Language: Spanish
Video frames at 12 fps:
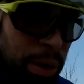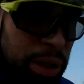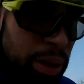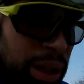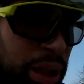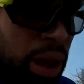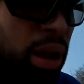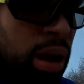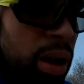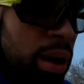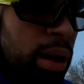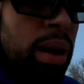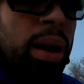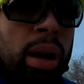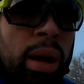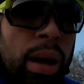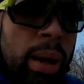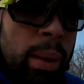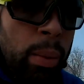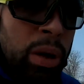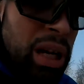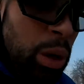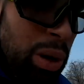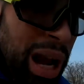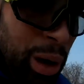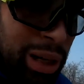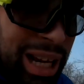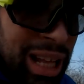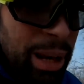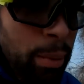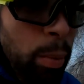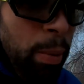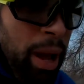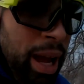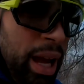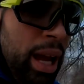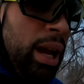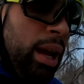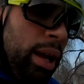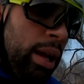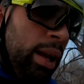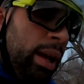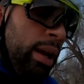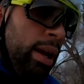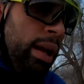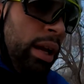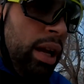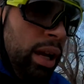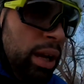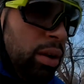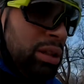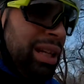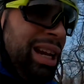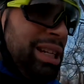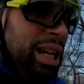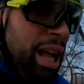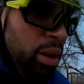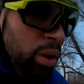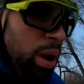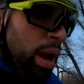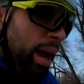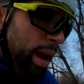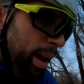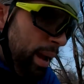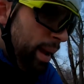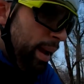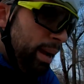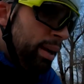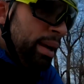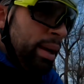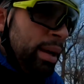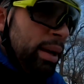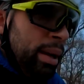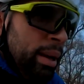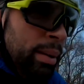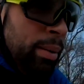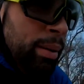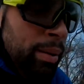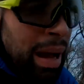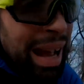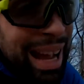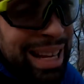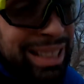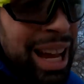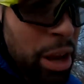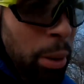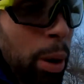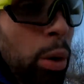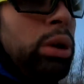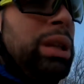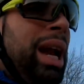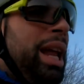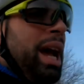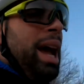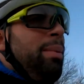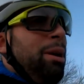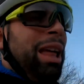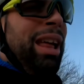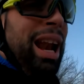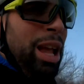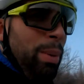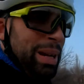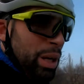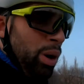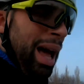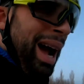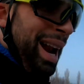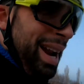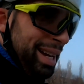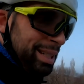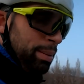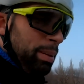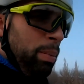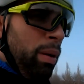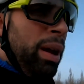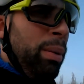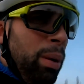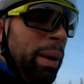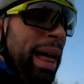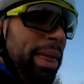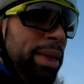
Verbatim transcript: poquito de todo, pues algunas cosas ya tenemos por ahí y os iré enseñando. Eh, este año me gustaría, eh, me quedé el año pasado con las ganas poder volver a